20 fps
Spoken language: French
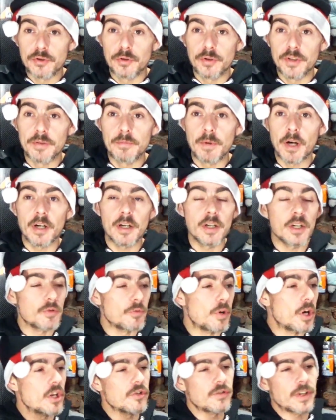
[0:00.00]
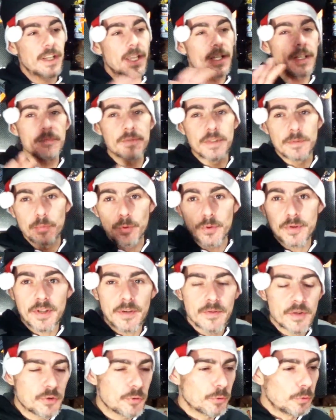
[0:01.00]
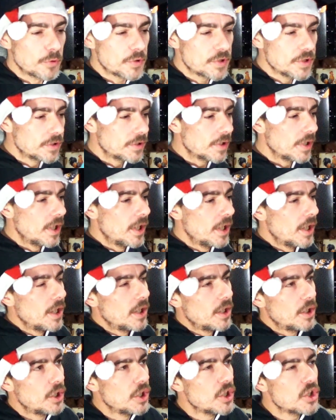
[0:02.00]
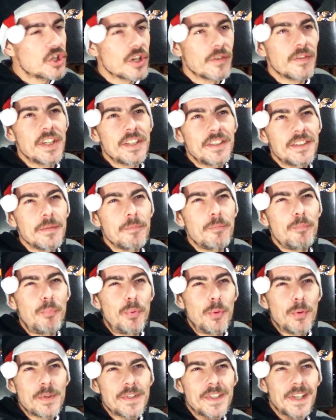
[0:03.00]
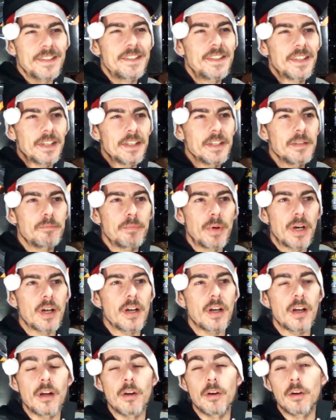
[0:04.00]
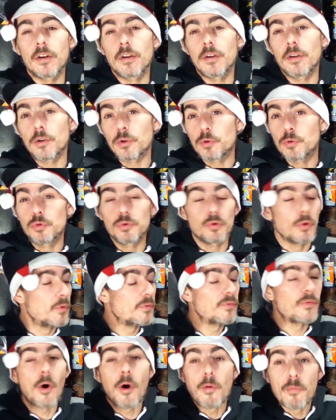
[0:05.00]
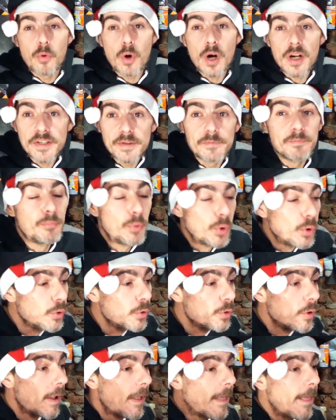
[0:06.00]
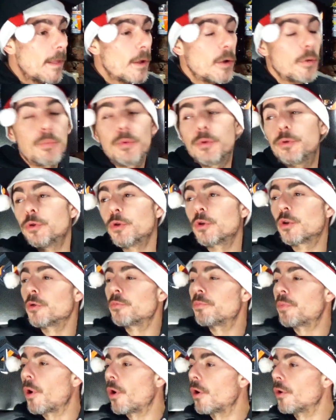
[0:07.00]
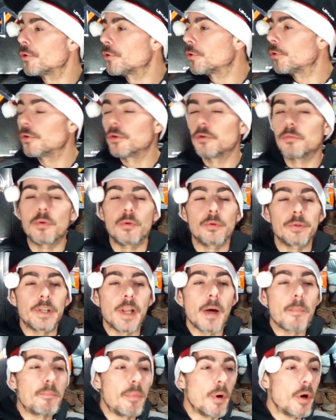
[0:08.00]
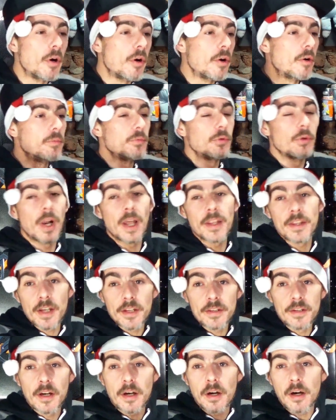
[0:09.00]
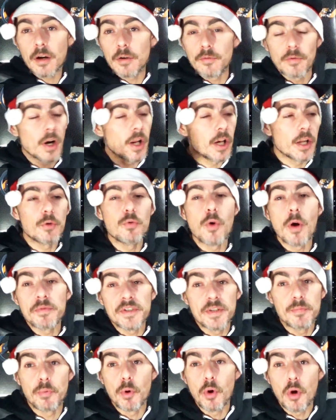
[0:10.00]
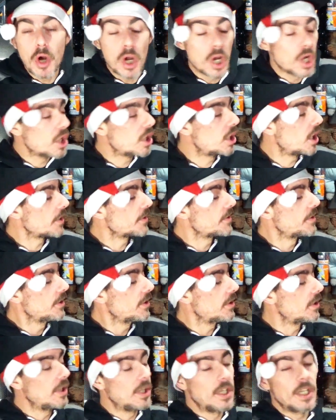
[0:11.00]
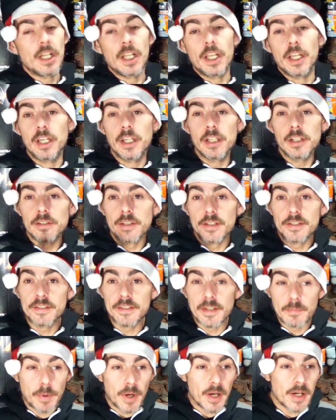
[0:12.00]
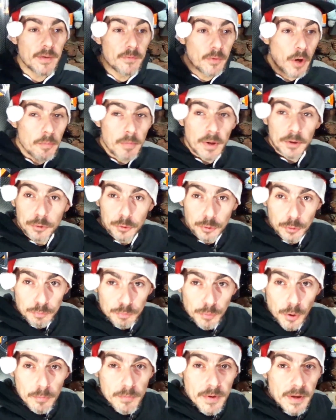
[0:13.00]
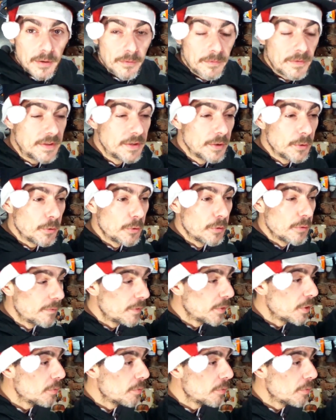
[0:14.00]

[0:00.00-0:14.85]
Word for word: de démarrage, voilà, je regarde un petit peu ce qu'il y avait sur le site. Et j'avais été plus attiré par un goût de framboise bleue plutôt que de prendre euh, de la pomme, de nana, voilà, les goûts un petit peu classiques. Et n'hésitez pas à aller voir ma toute première vidéo level